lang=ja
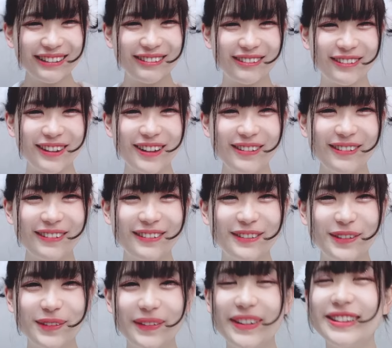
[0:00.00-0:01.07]
これを
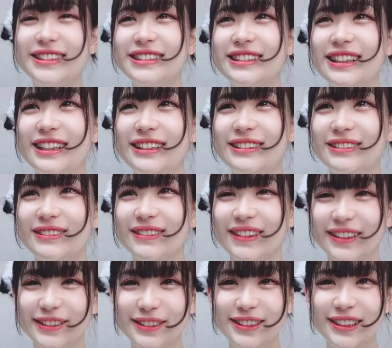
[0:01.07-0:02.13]
こう間違えるのは
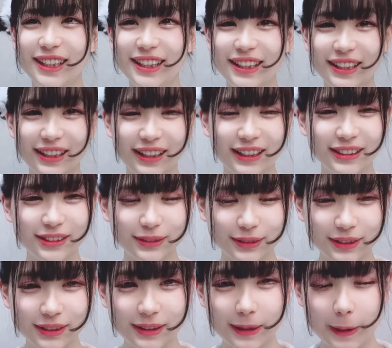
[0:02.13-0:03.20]
草って話を
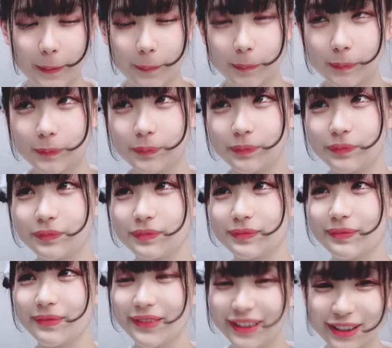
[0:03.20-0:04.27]
して
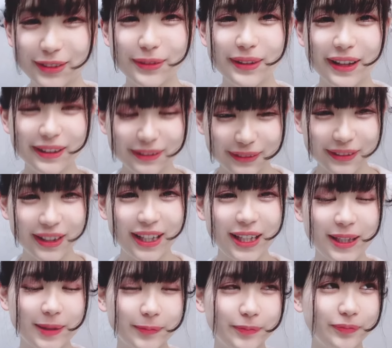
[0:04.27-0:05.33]
でその後
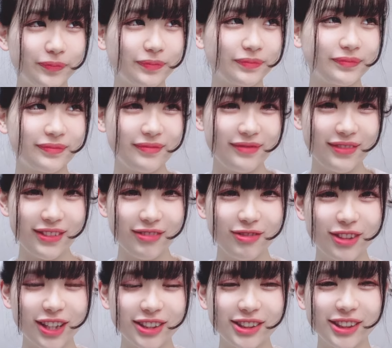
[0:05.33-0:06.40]
に
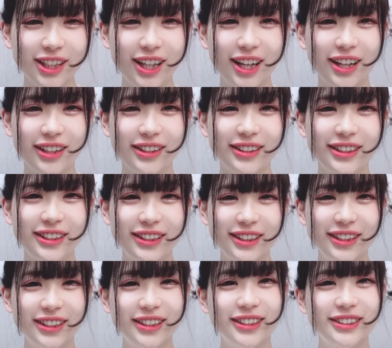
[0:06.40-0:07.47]
私が「
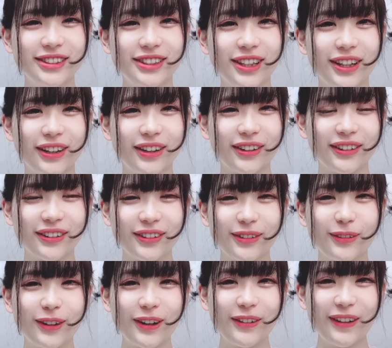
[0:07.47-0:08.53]
じゃあこ
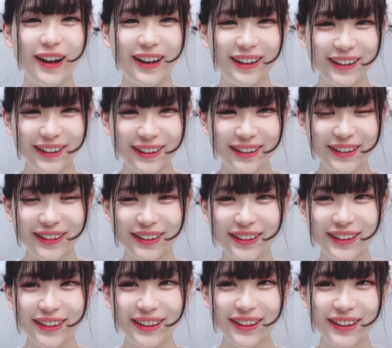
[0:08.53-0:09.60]
れ
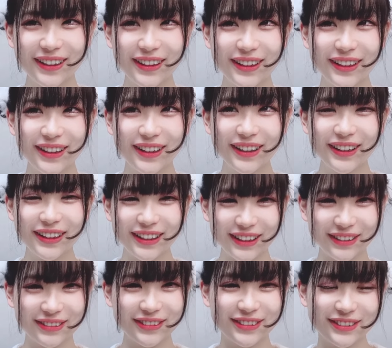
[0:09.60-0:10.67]
は?」っ
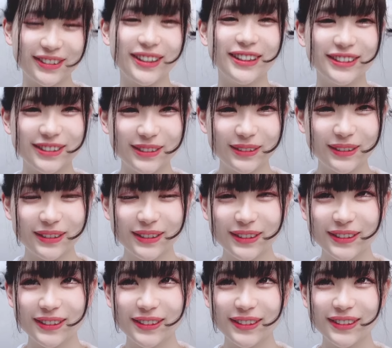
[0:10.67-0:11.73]
て言ったんですよ
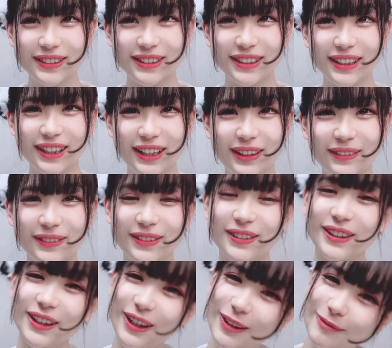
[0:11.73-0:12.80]
そしたらお父さ
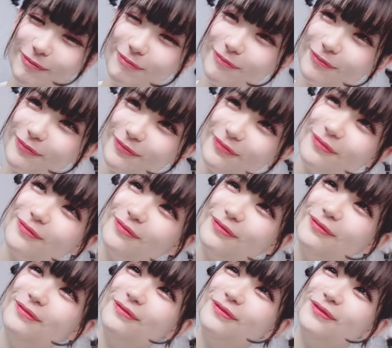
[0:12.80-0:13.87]
んが「うー
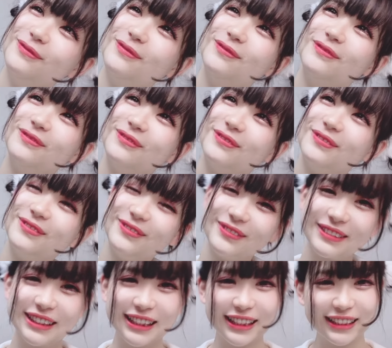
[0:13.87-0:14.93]
ん」っ
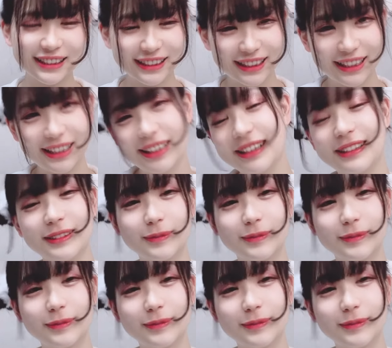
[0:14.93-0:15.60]
てなって